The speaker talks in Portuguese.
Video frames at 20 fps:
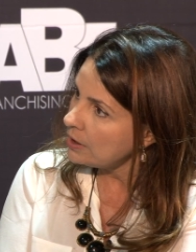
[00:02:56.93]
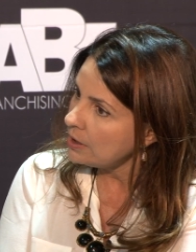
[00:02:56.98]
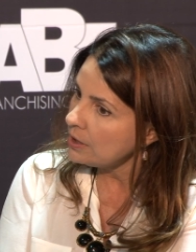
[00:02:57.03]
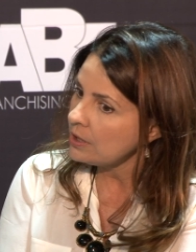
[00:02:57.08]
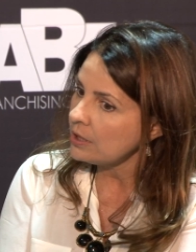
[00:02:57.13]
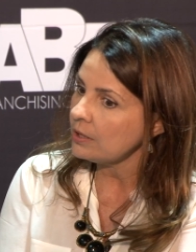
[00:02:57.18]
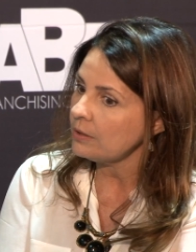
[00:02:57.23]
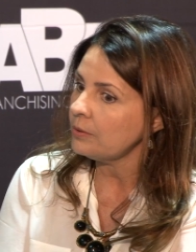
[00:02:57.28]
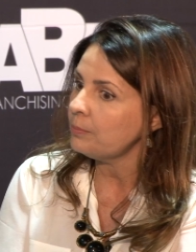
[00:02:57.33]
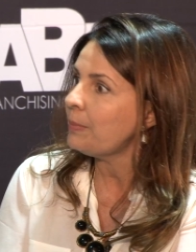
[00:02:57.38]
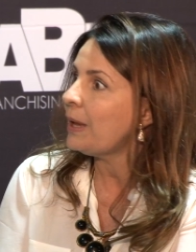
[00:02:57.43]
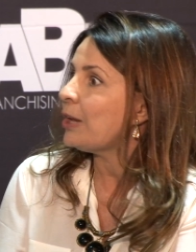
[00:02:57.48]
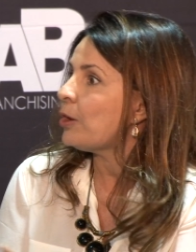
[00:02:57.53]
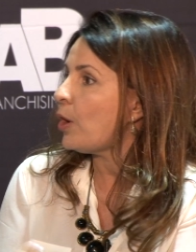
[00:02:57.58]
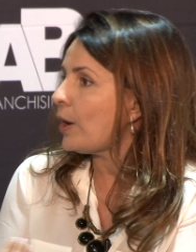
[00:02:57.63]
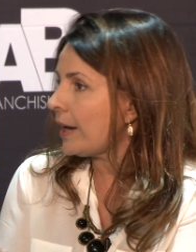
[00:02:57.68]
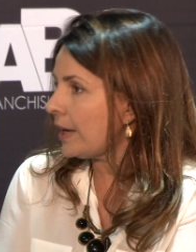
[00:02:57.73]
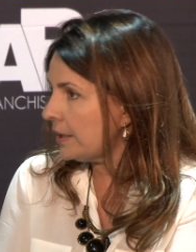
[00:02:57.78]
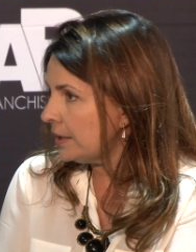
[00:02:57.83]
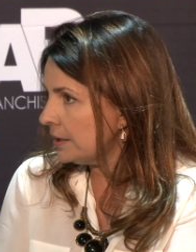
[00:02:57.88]
E
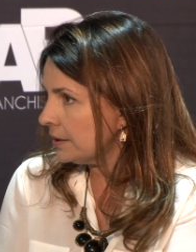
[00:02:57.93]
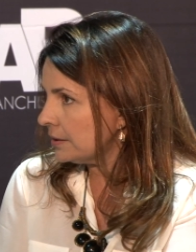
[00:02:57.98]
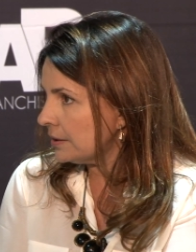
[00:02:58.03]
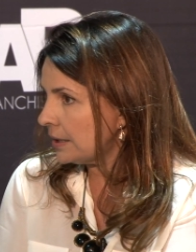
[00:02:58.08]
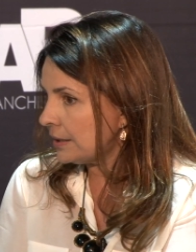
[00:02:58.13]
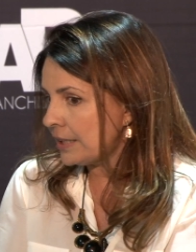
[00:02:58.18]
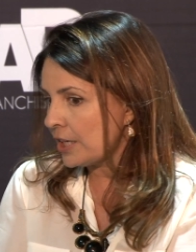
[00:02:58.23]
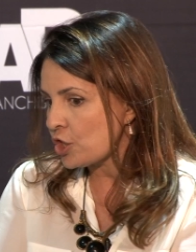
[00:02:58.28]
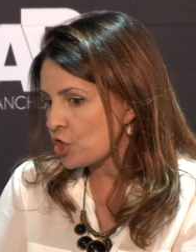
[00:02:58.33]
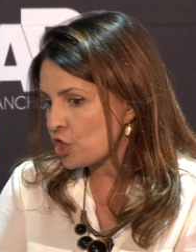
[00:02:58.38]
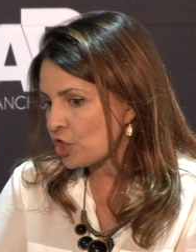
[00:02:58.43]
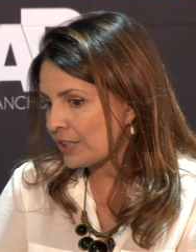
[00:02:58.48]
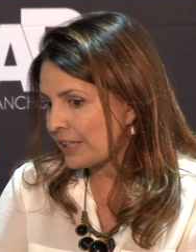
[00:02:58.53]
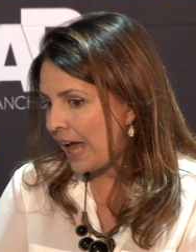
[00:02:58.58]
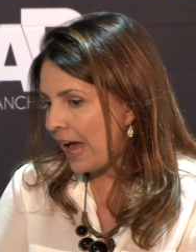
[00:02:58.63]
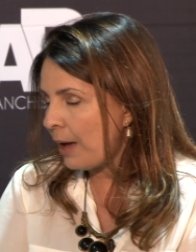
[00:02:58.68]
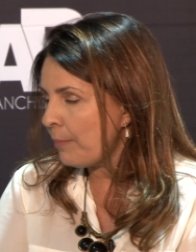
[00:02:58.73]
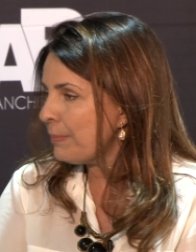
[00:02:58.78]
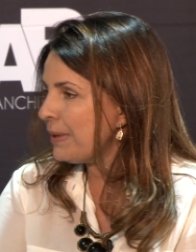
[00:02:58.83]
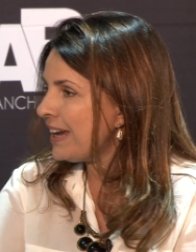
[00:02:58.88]
melhor ainda,
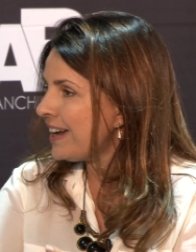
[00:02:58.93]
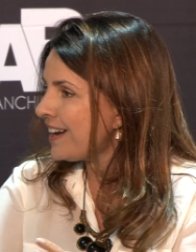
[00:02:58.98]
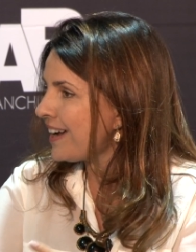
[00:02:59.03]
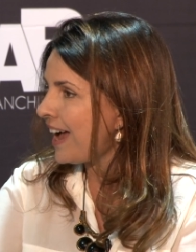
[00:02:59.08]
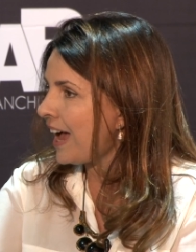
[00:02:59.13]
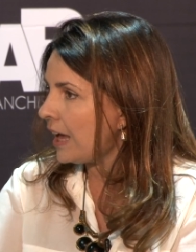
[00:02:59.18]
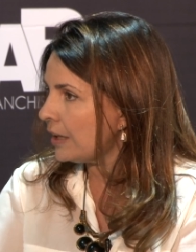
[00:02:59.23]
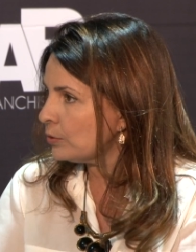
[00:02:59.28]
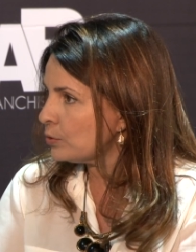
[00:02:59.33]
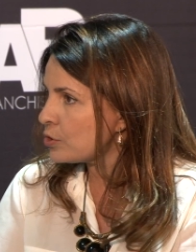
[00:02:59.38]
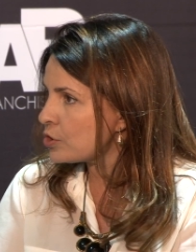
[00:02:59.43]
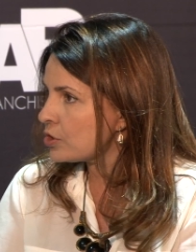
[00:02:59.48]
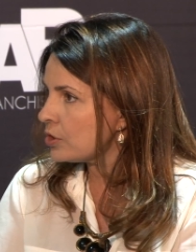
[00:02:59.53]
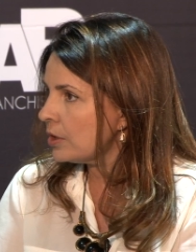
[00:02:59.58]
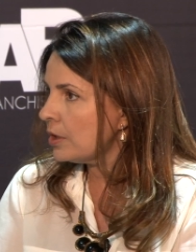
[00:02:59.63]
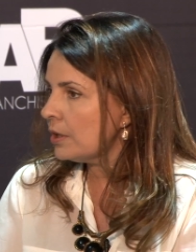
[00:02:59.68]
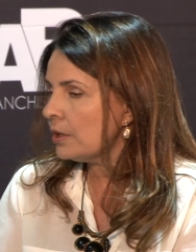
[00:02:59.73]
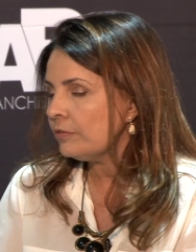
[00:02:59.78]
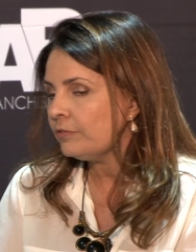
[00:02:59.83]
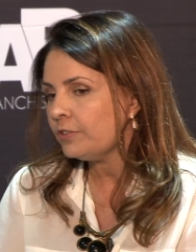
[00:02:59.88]
testar mercados.
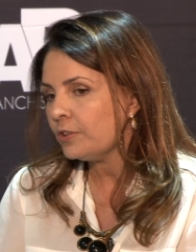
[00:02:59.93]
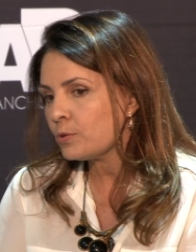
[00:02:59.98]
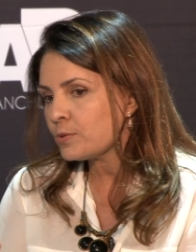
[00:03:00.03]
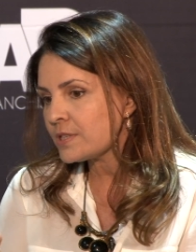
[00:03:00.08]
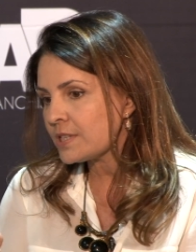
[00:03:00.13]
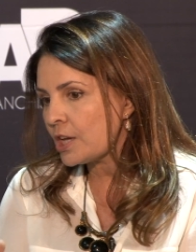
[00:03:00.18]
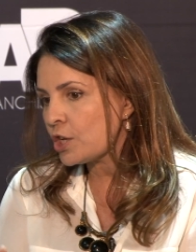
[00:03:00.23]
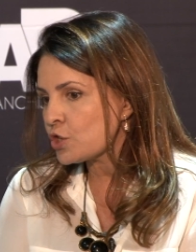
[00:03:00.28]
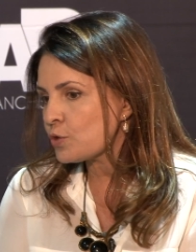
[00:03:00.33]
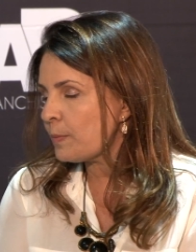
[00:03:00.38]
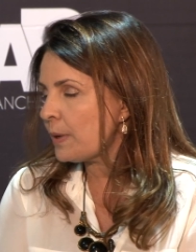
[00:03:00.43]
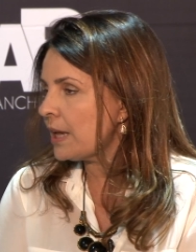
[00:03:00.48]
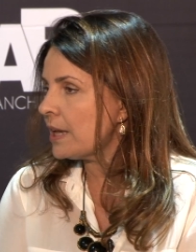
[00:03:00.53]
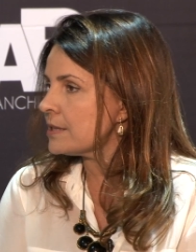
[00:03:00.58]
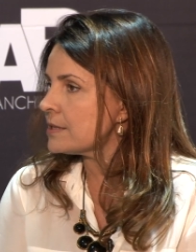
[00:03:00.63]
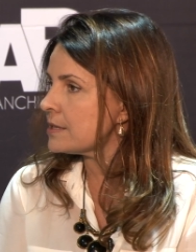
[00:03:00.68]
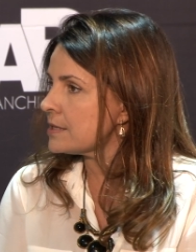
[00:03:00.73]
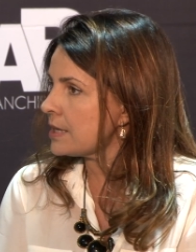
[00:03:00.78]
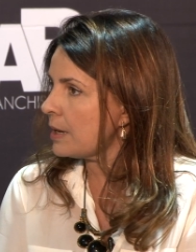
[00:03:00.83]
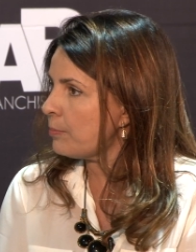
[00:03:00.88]
Fico seis
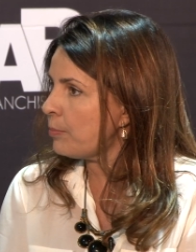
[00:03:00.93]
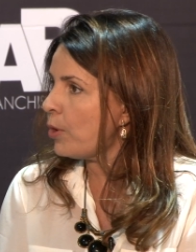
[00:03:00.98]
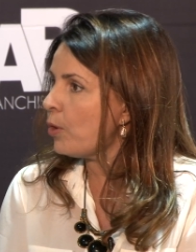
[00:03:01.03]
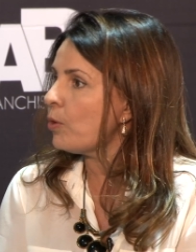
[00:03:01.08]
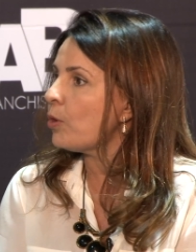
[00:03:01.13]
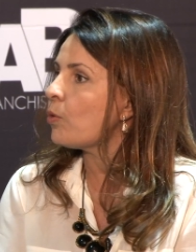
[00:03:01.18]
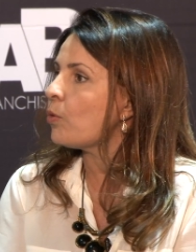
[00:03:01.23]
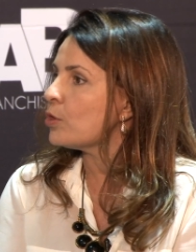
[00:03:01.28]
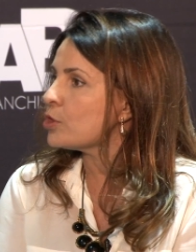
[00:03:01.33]
meses, é bom, eu